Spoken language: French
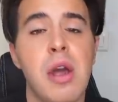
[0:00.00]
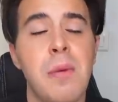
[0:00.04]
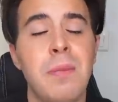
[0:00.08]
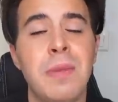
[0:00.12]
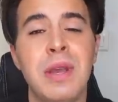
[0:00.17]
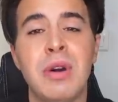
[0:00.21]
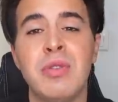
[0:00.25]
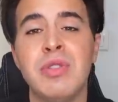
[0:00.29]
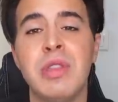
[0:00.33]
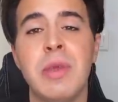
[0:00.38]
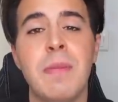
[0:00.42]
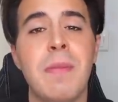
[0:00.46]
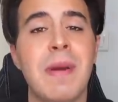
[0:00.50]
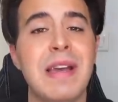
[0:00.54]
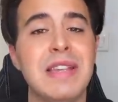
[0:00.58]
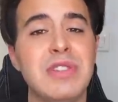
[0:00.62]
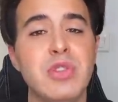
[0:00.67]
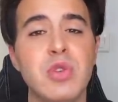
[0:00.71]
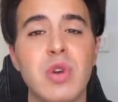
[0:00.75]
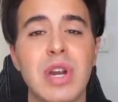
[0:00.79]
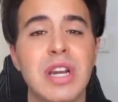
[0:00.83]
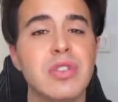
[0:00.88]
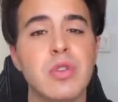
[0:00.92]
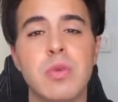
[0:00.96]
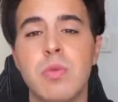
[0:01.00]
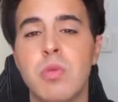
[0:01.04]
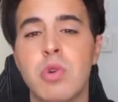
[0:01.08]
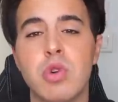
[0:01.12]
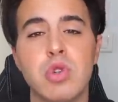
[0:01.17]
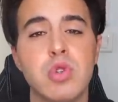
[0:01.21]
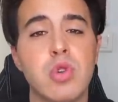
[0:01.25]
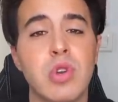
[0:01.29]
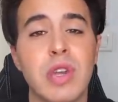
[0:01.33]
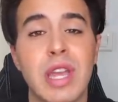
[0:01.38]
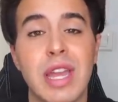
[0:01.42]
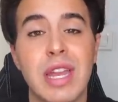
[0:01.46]
mais on n'est pas sûr à
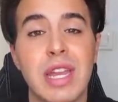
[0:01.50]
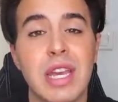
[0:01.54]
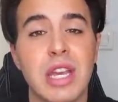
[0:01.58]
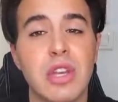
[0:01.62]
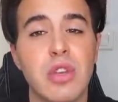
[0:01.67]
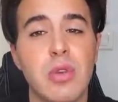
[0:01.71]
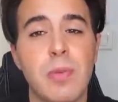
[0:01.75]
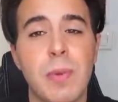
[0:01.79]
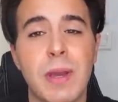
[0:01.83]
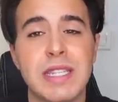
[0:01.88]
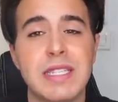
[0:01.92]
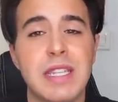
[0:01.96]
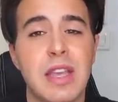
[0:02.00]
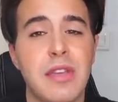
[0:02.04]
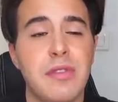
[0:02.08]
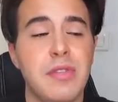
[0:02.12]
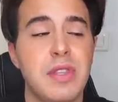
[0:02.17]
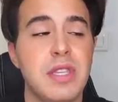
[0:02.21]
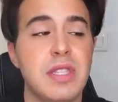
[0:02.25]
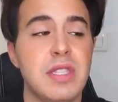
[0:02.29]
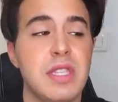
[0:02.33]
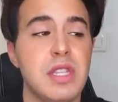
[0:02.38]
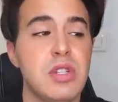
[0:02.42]
100% qu'elle ait récupéré sa fille